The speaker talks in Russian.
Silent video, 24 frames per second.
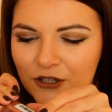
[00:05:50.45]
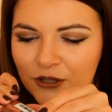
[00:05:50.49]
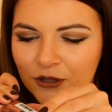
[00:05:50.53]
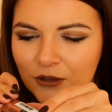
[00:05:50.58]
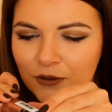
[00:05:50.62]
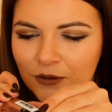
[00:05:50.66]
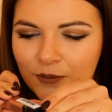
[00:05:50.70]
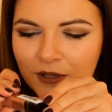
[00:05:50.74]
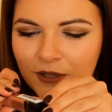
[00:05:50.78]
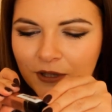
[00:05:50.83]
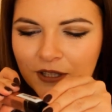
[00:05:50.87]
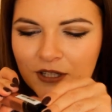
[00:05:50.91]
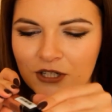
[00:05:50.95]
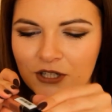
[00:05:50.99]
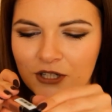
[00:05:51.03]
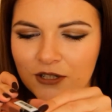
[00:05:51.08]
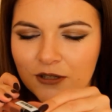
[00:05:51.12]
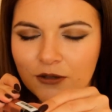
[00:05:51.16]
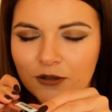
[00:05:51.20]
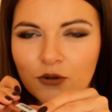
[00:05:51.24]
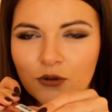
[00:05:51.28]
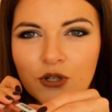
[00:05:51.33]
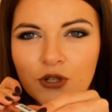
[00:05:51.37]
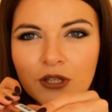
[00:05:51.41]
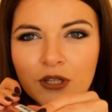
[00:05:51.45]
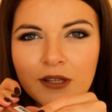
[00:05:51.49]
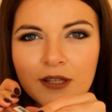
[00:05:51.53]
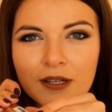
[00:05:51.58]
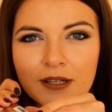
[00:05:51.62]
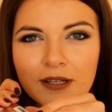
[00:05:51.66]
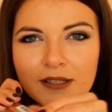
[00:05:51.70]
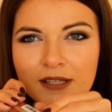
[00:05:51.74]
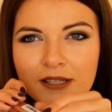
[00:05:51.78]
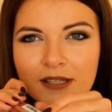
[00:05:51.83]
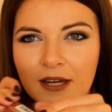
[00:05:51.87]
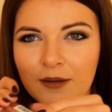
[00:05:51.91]
что мне даже сложно
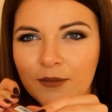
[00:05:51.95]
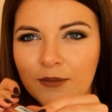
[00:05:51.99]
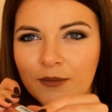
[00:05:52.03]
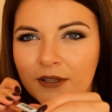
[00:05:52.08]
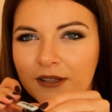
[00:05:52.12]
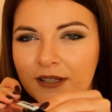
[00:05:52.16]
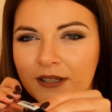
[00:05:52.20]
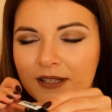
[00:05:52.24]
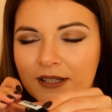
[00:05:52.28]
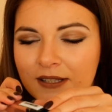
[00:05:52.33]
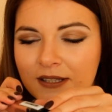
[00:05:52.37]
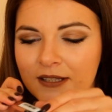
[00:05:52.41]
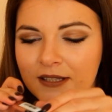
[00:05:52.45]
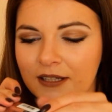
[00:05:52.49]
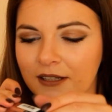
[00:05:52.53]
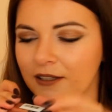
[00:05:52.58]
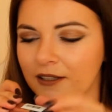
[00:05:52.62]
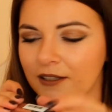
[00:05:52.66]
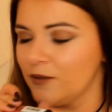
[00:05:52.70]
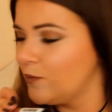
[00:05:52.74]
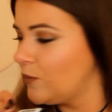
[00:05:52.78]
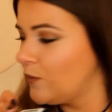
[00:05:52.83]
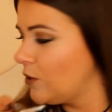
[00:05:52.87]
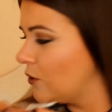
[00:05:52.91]
ногтями это сделать.